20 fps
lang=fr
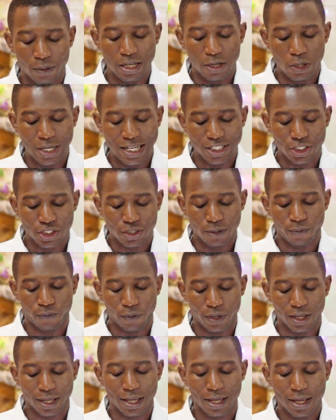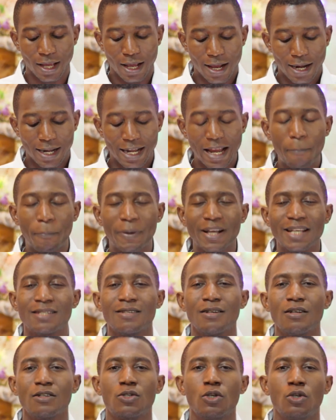légiférer la
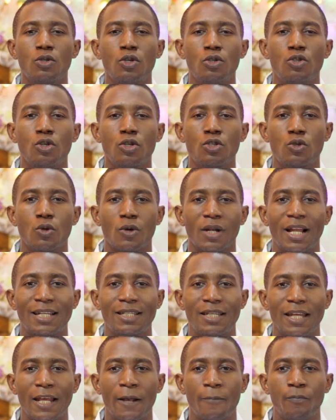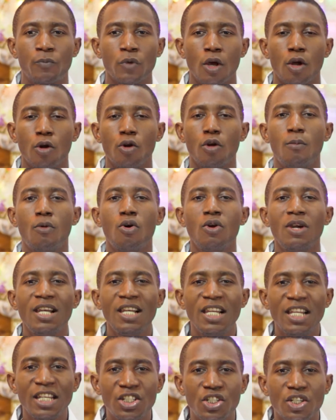présence de Dieu sur la terre. Le mot
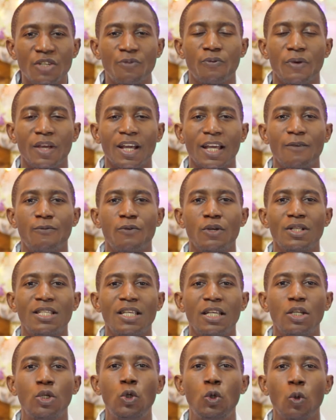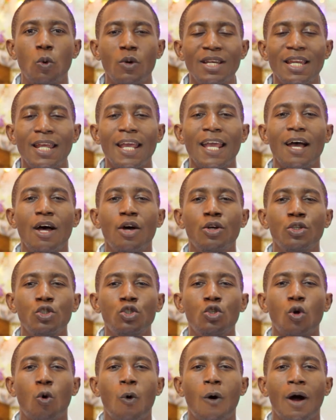légiférer veut dire donner un
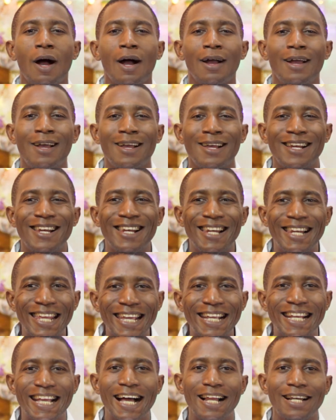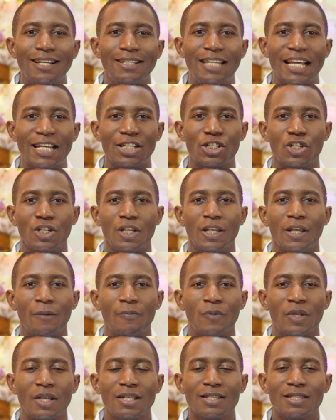droit légal d'agir.
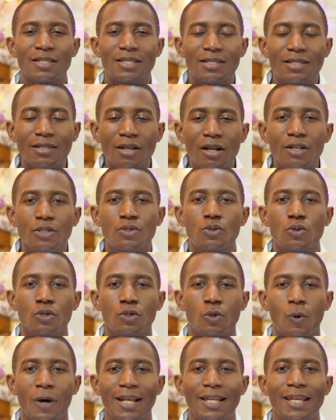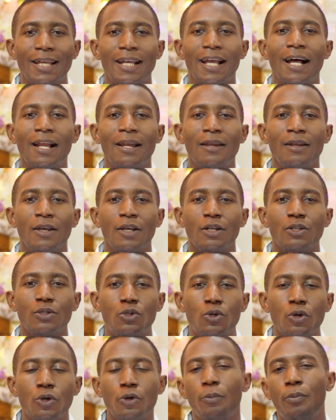Sans ce droit légal,
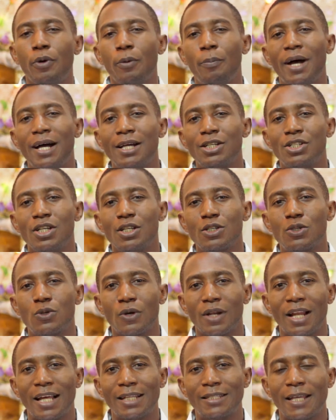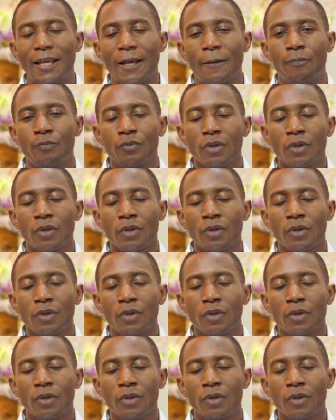Dieu ne peut pas agir sur la terre.